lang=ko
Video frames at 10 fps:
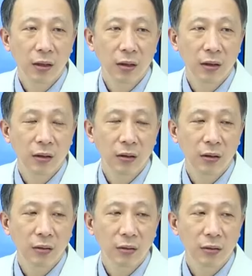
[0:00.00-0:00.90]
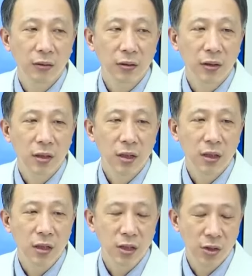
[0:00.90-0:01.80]
어,
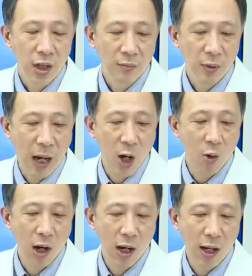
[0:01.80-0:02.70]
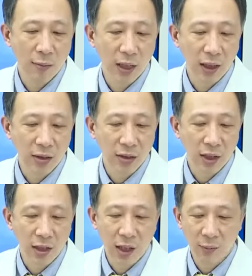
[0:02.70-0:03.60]
이전에 한번 방광암에 대해서
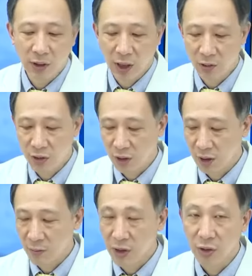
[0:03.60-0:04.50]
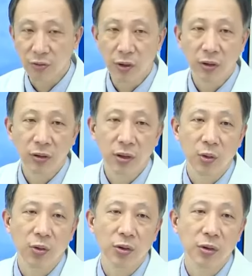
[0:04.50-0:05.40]
얘기는 한번 나눈 적이 한번 있고요. 이제
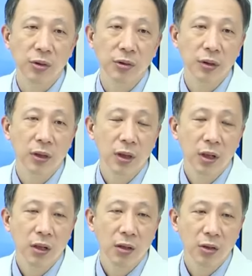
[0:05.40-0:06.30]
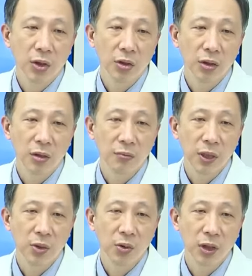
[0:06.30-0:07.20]
오늘은 어, 저는 이제
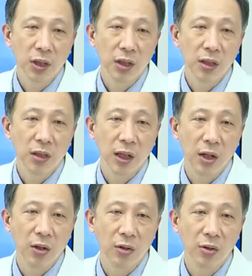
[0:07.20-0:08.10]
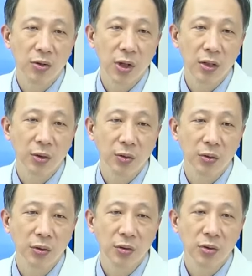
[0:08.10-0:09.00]
비뇨기 계열
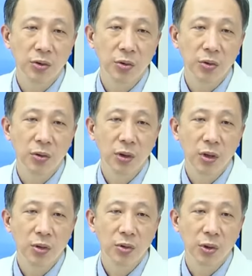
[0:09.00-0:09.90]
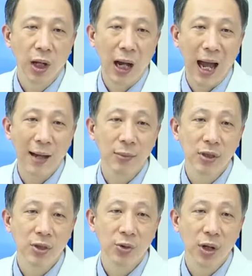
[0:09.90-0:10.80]
중에서도 주로
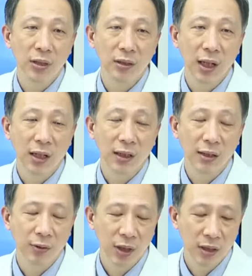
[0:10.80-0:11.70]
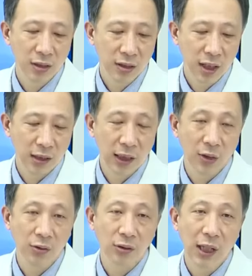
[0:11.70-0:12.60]
종양암을 치료하는 의사기 때문에 제가
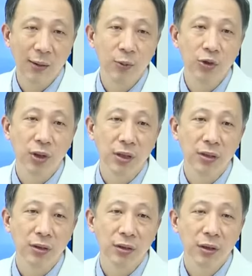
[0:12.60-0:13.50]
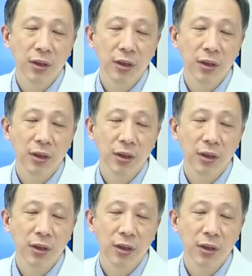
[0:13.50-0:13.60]
다루는 암 중에서